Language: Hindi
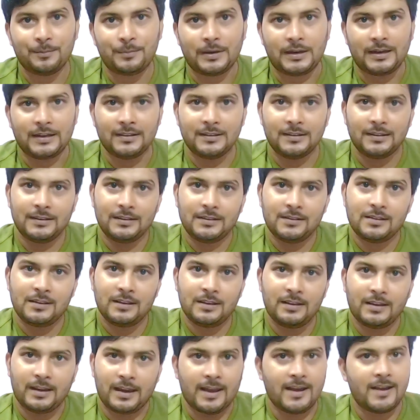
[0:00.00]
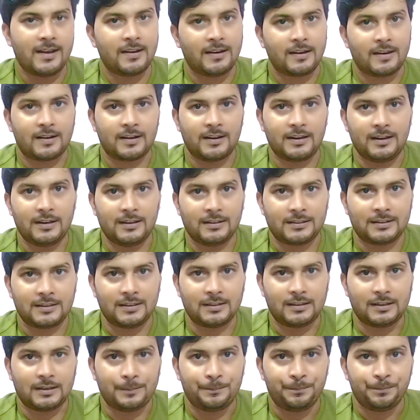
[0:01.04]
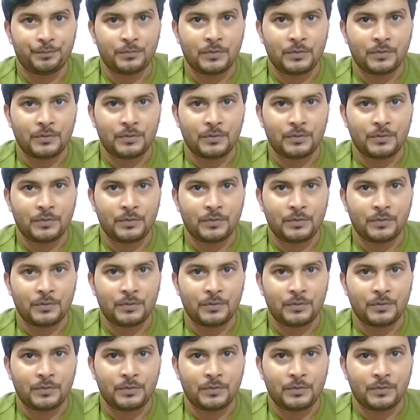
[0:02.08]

बाद ये हैंग करने लगता था